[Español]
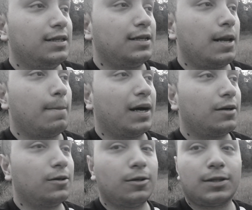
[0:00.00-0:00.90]
Sin
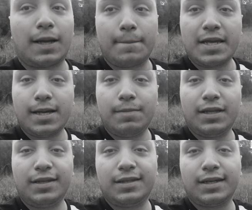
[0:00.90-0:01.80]
embargo, también
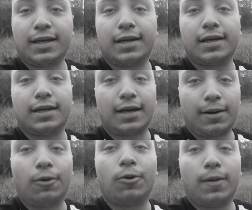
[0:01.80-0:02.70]
me dice que
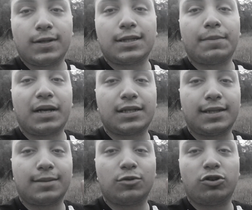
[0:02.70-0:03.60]
ah, luego a veces también
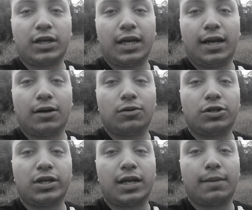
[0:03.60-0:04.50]
asaltan mucho aquí en la
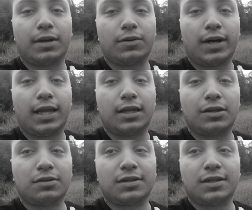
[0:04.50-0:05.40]
noche y en la madrugada,
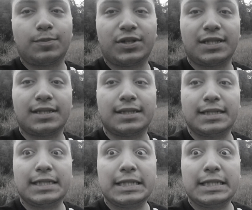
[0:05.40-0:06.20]
entonces pues...